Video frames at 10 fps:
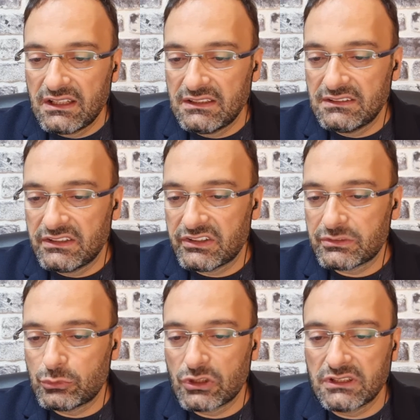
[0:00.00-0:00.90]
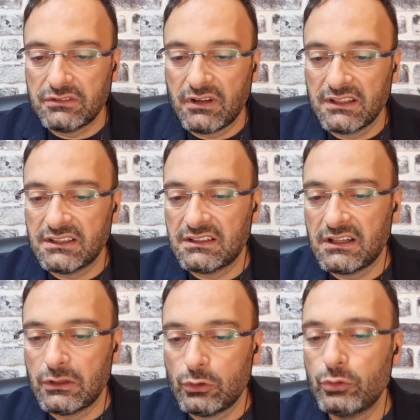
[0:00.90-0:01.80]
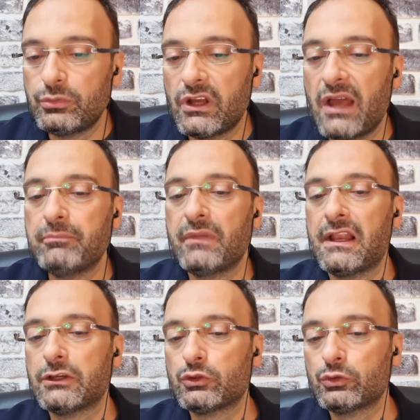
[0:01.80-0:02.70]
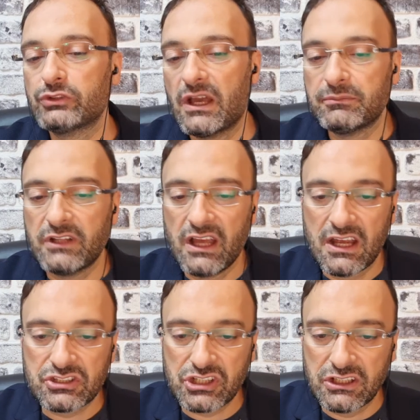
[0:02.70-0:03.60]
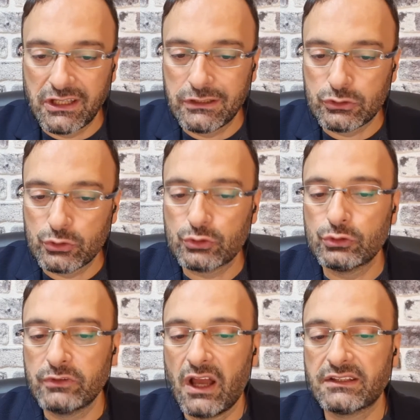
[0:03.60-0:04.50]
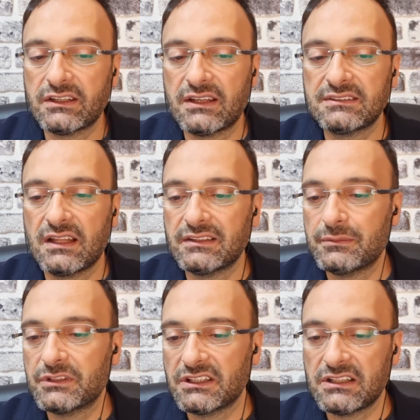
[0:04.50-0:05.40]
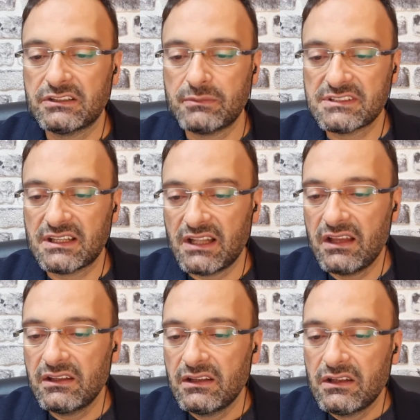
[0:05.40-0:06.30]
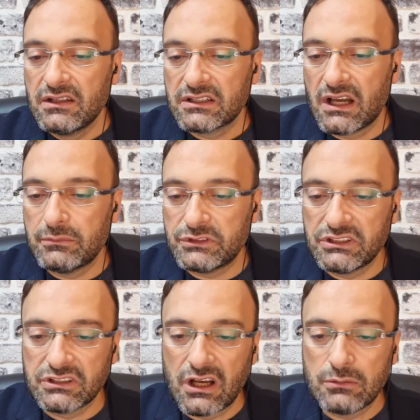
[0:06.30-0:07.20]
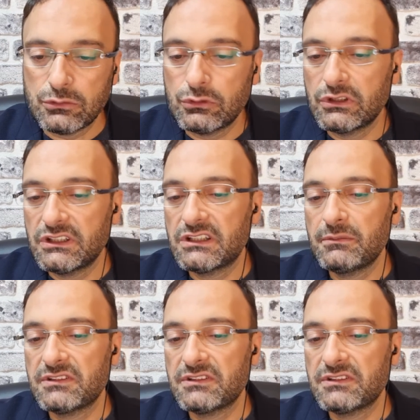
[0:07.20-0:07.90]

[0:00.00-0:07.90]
indirir. Burada ifade edilen lüb hem melekut hem de her şeyin iç yüzü ve hakikati anlamına gelir. Mesela kabrin kabuğu 2